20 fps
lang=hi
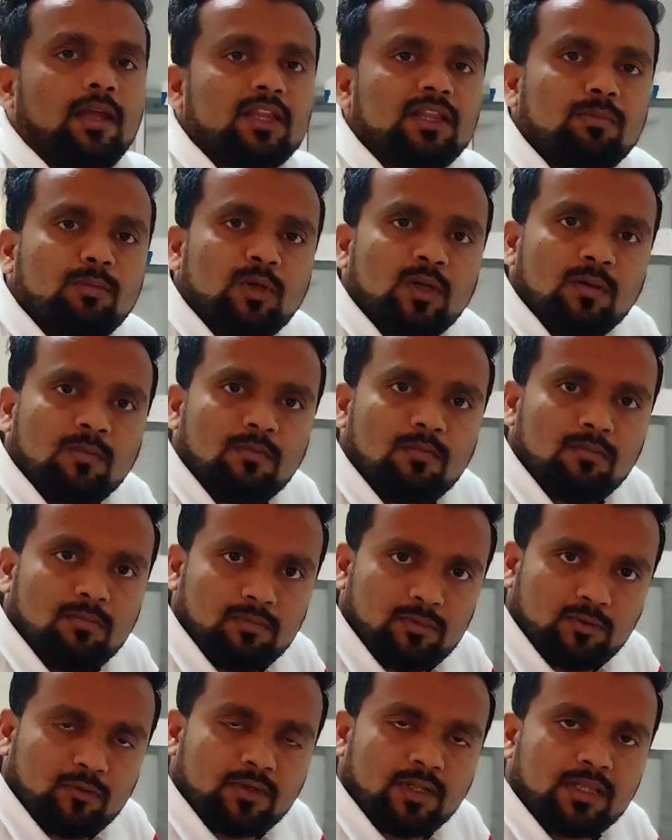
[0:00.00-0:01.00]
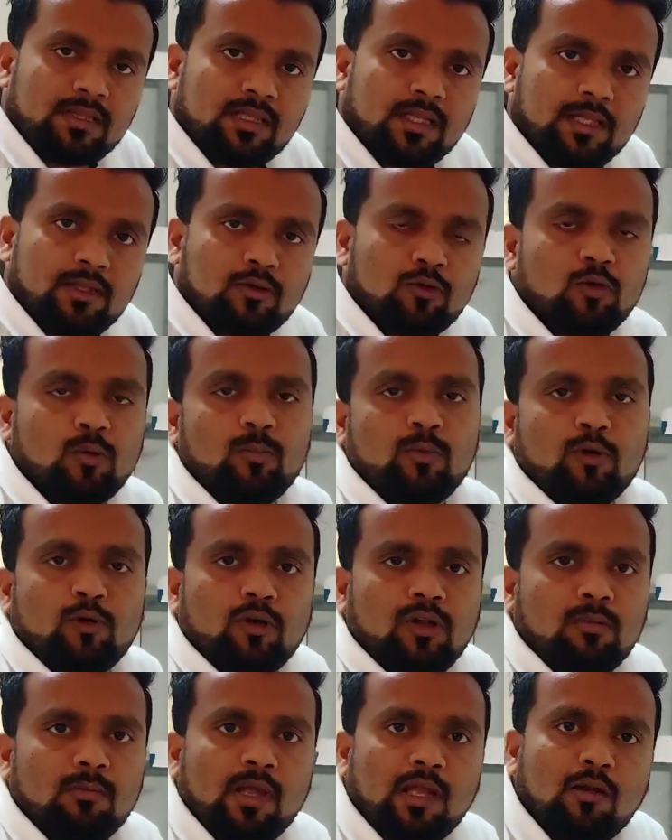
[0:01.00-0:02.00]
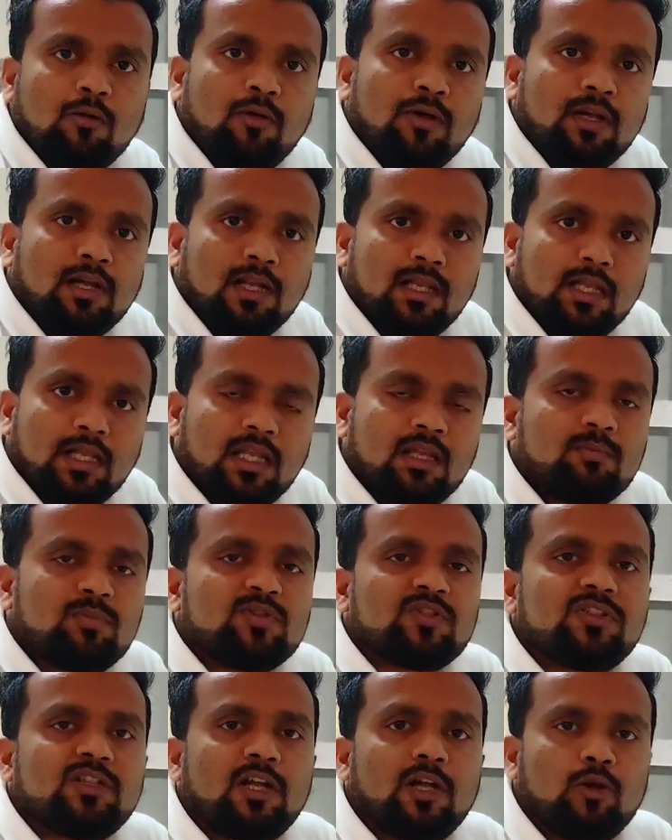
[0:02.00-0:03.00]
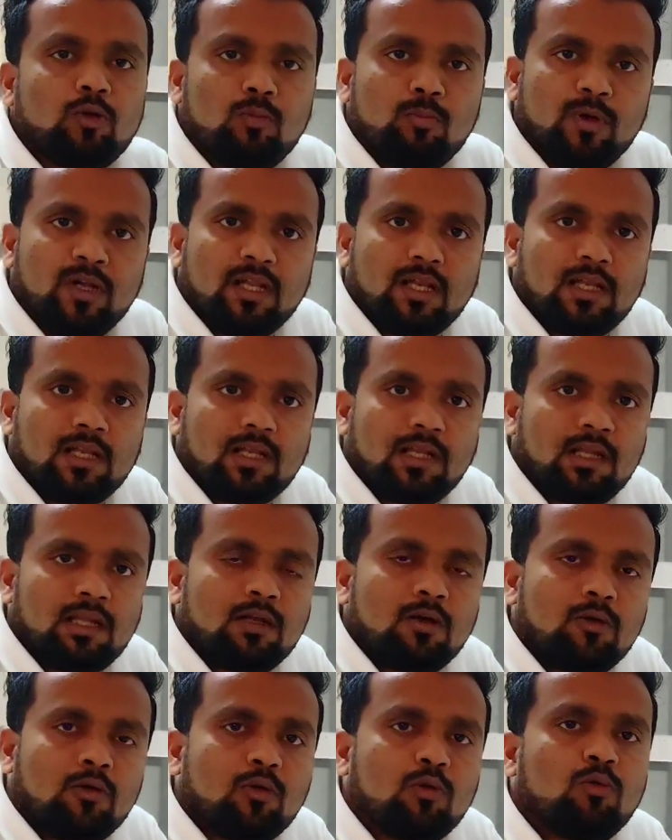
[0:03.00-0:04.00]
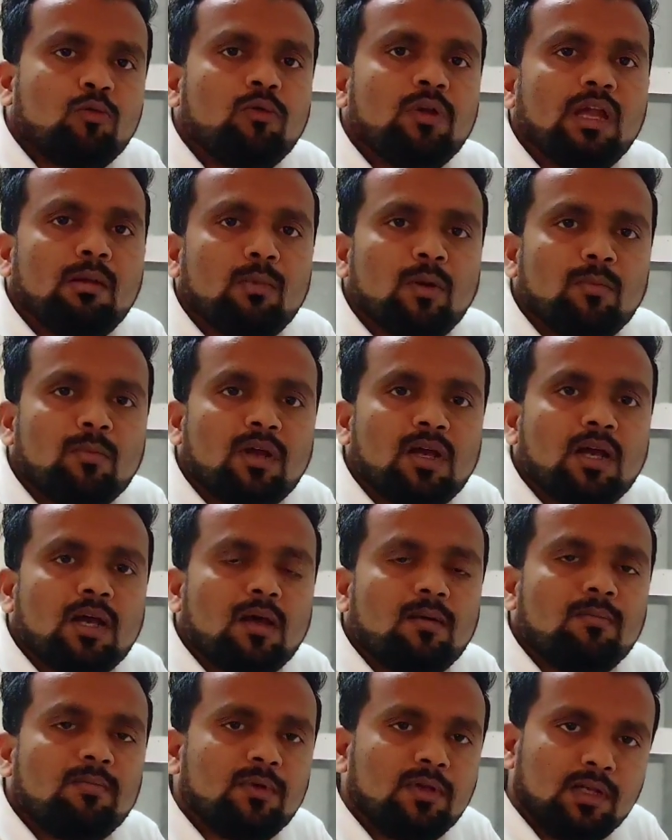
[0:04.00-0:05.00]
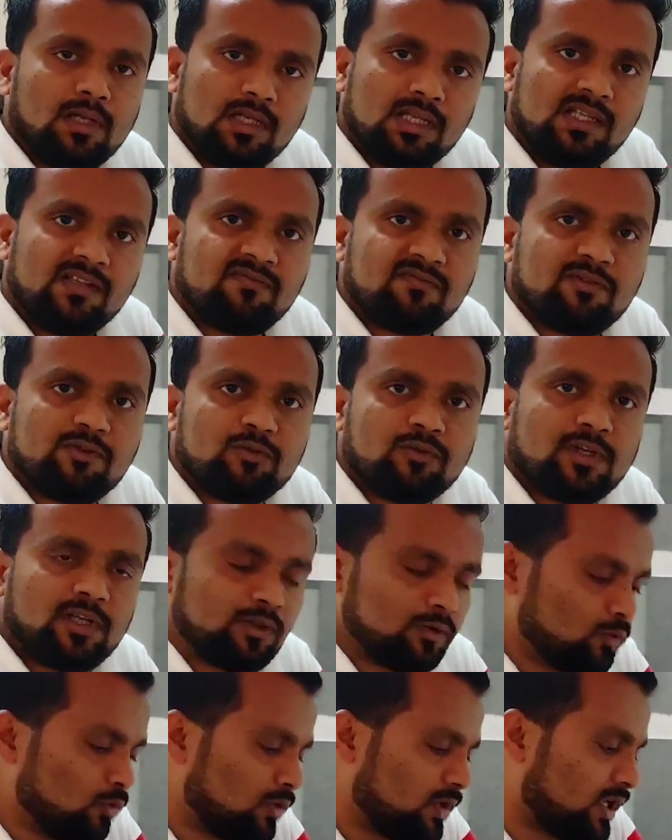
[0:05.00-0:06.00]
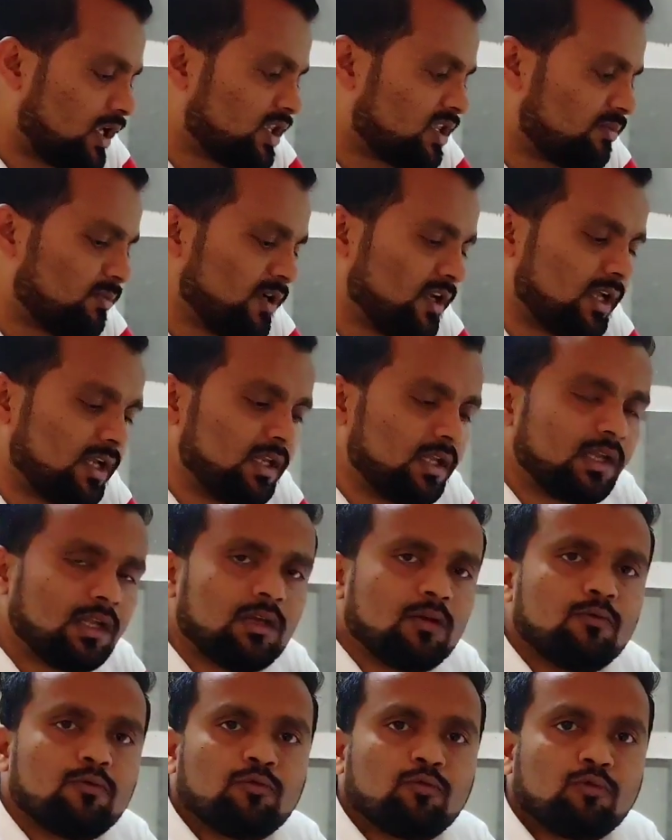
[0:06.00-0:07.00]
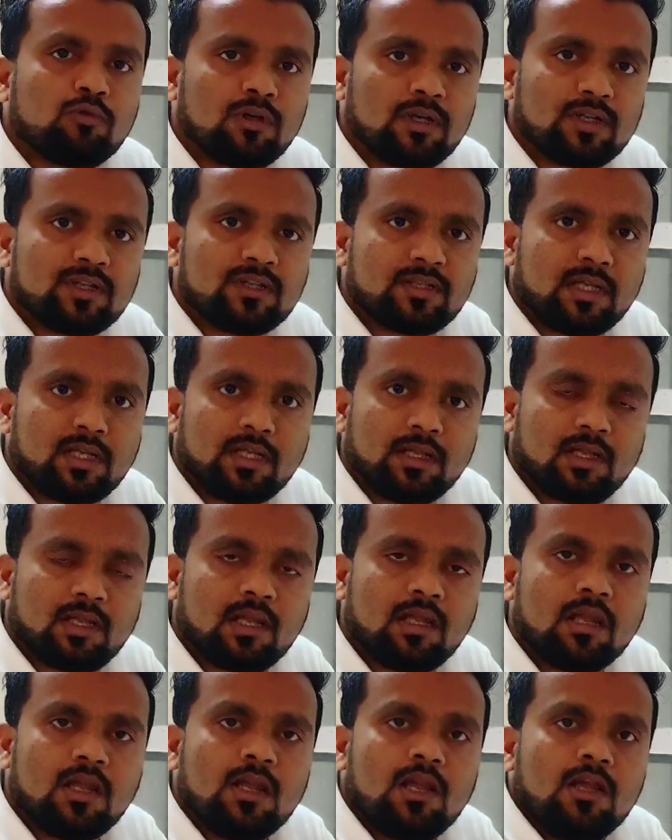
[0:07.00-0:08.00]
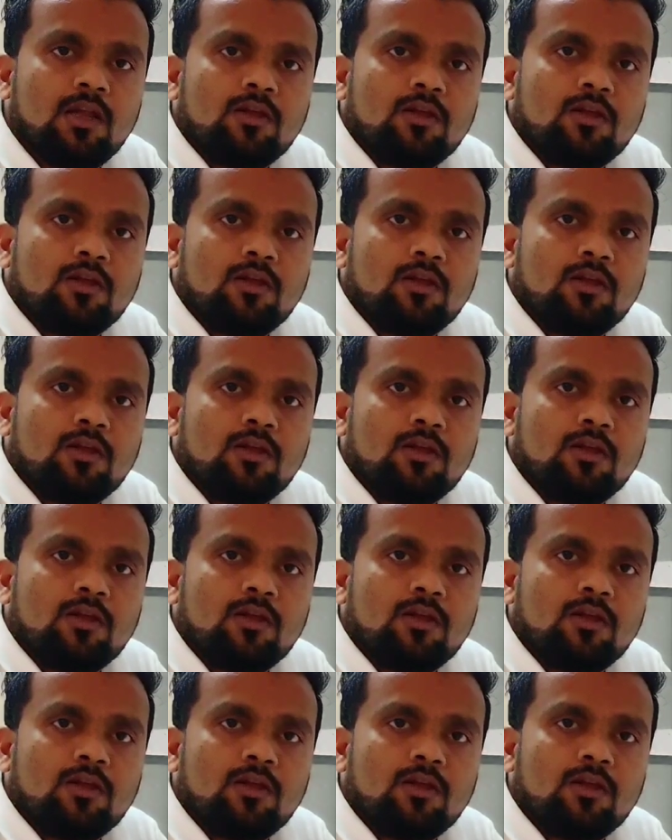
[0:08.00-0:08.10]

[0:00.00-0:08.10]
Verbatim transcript: इसमें हम थोड़ा सा इसको हम 20 माइक्रोलीटर लेंगे पी ट्यूब में डालेंगे और 2 एम का हम लीफ जो है तोड़ के इसमें डालेंगे और उसको क्रश करेंगे